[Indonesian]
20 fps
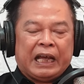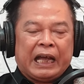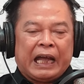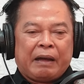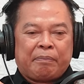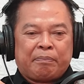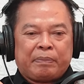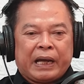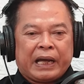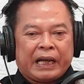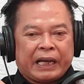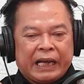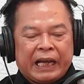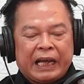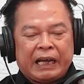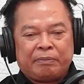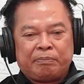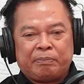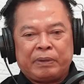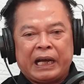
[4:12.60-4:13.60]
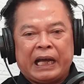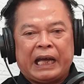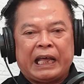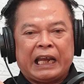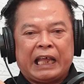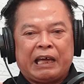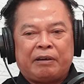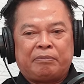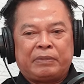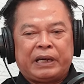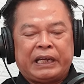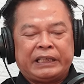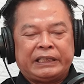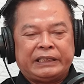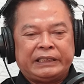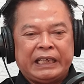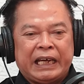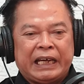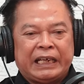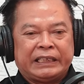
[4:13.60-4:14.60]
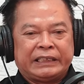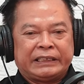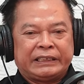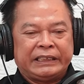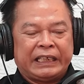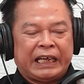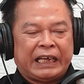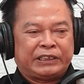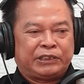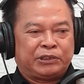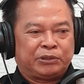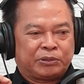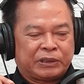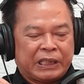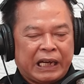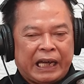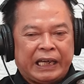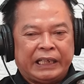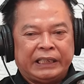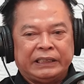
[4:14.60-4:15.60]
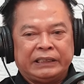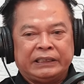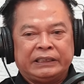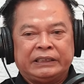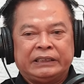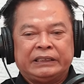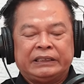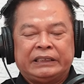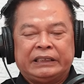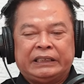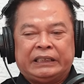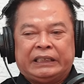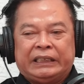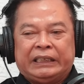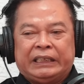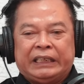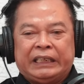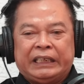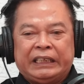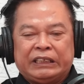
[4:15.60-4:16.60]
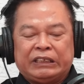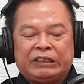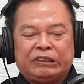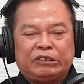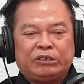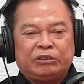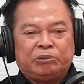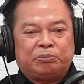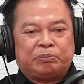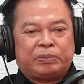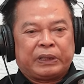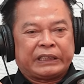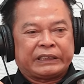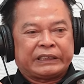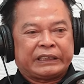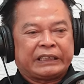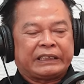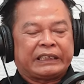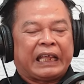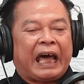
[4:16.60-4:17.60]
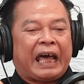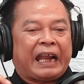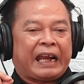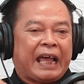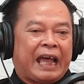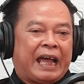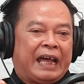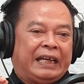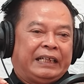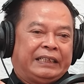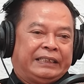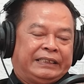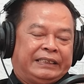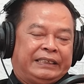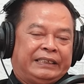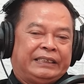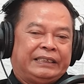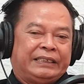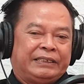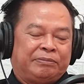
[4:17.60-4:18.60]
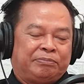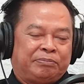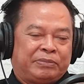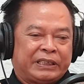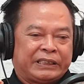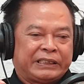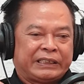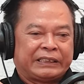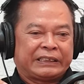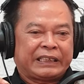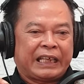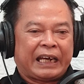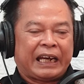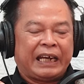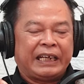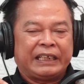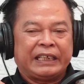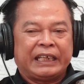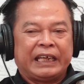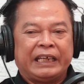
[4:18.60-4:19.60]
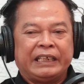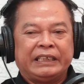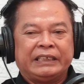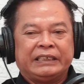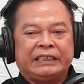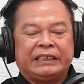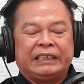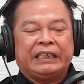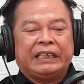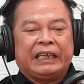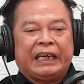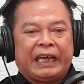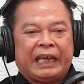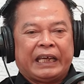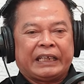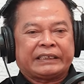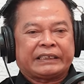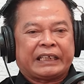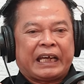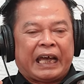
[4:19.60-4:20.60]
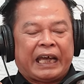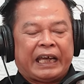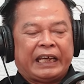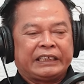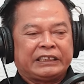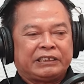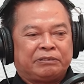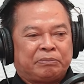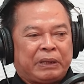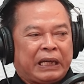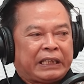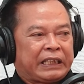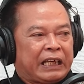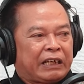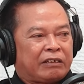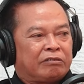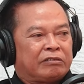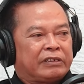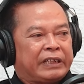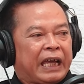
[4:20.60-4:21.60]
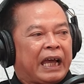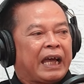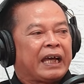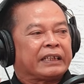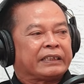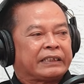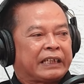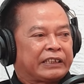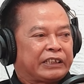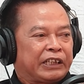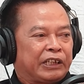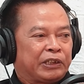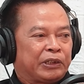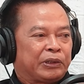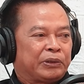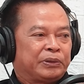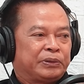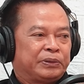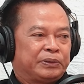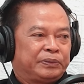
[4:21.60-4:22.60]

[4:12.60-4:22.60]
apakah pengalaman yang diajukan itu bersetara ya, bersetara dengan SKS mata kuliah tertentu.